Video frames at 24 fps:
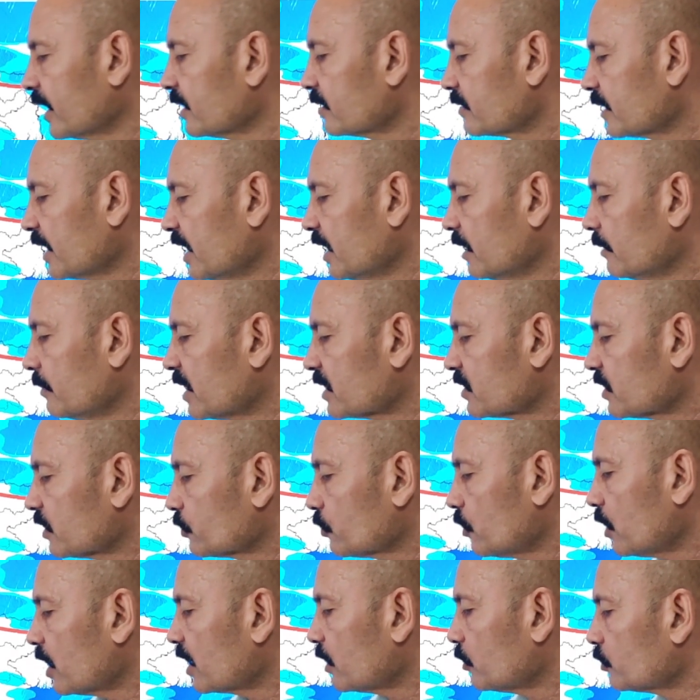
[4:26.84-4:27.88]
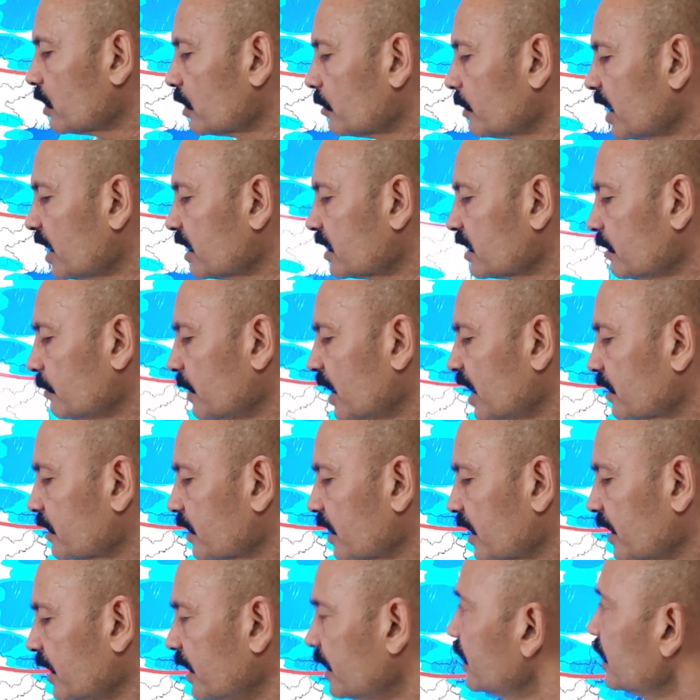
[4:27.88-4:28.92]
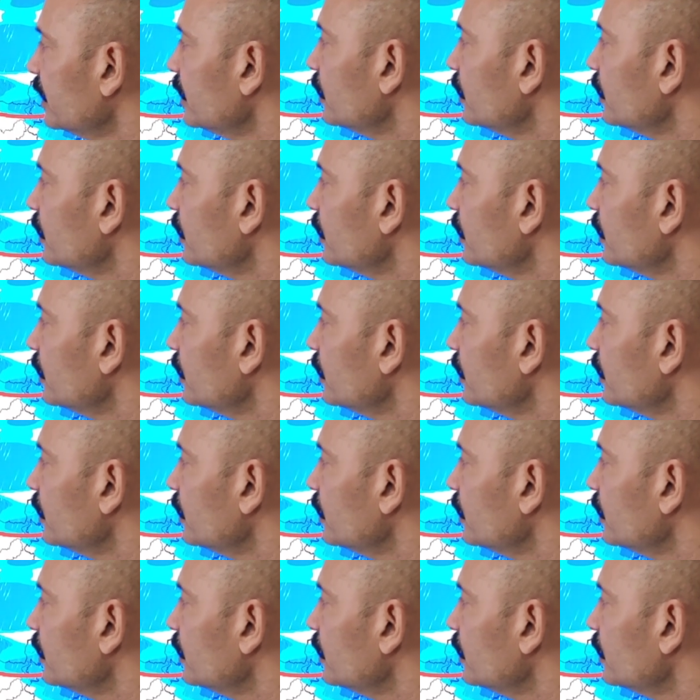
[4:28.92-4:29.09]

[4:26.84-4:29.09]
तारीख से ही वैसे तो अगर उत्तर भारत की बात करें